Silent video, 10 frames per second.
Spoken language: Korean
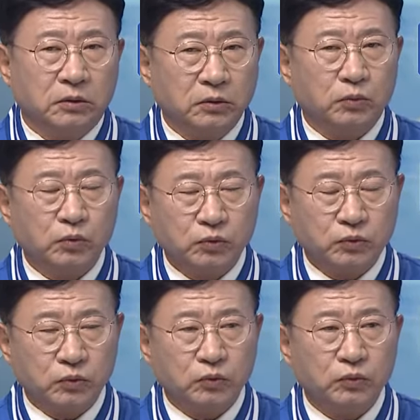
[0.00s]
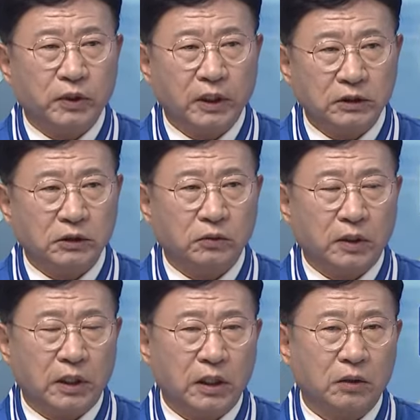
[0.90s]
이 울주군
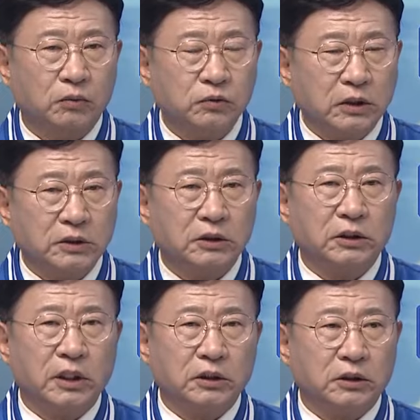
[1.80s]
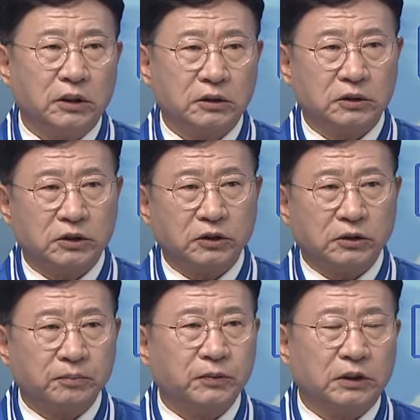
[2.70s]
행정과 울산시 행정에서
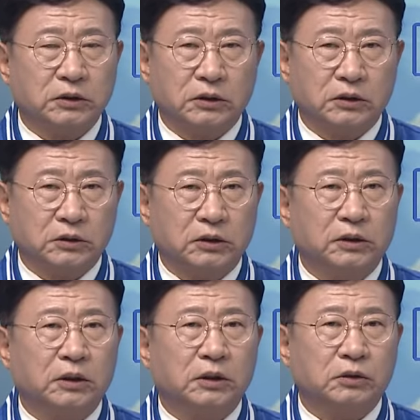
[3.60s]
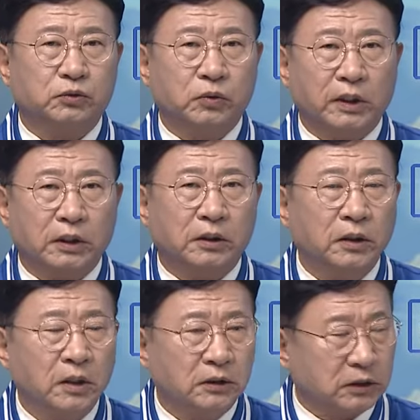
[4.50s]
직접 나서는 것은 이걸 중간에
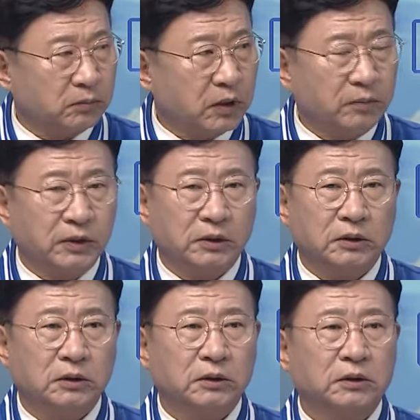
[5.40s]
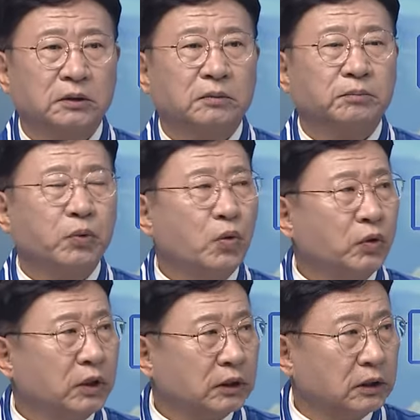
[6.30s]
잘못하면
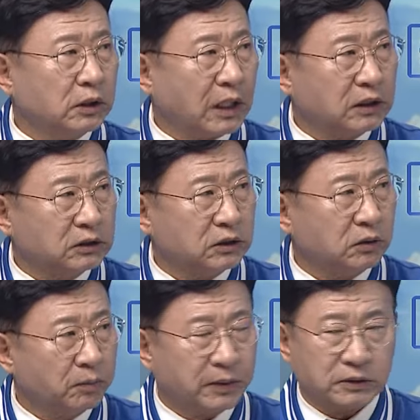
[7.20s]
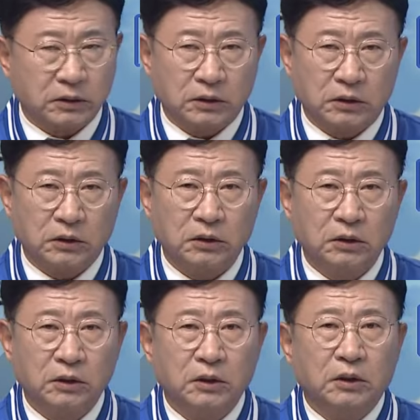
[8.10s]
포기가 될 가능성이 높아서
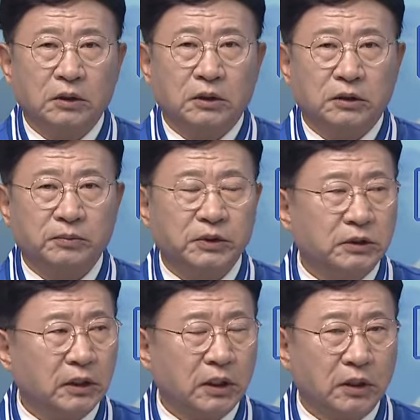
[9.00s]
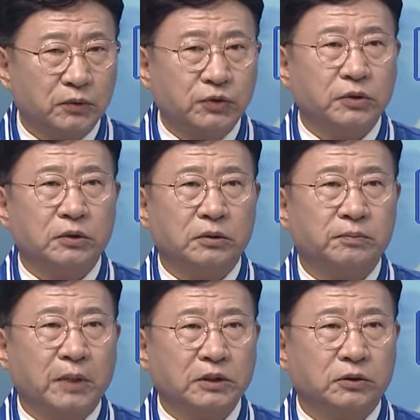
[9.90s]
이 민자
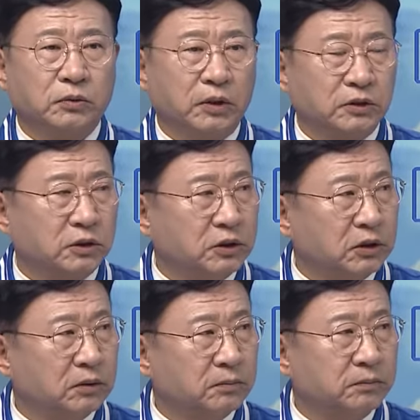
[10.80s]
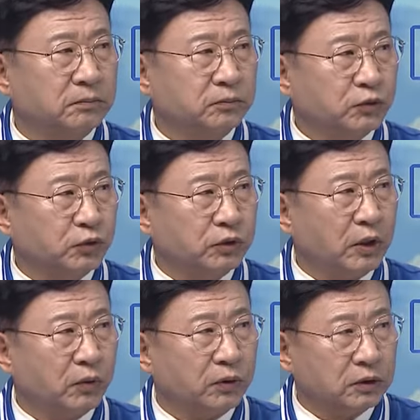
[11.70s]
유치 방식으로 해서 지금
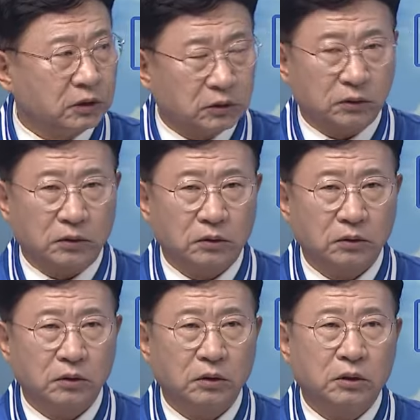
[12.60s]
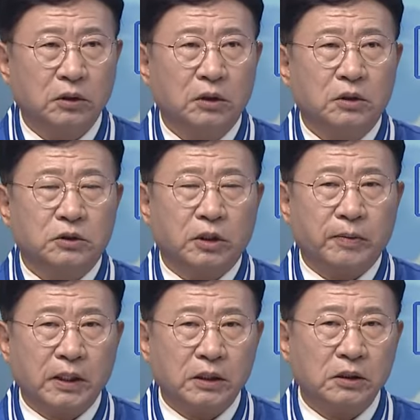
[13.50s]
추진되고 있거든요. 예.
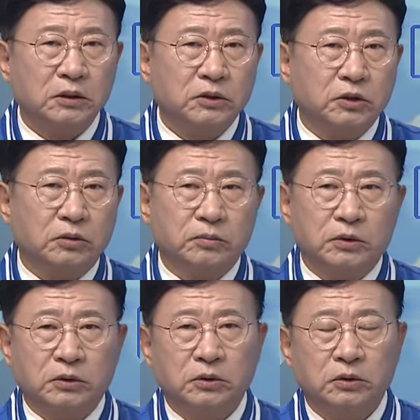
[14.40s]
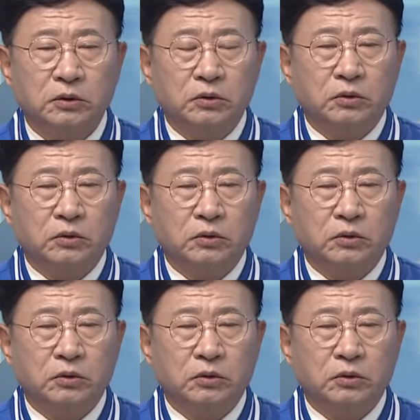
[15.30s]
제발 지금의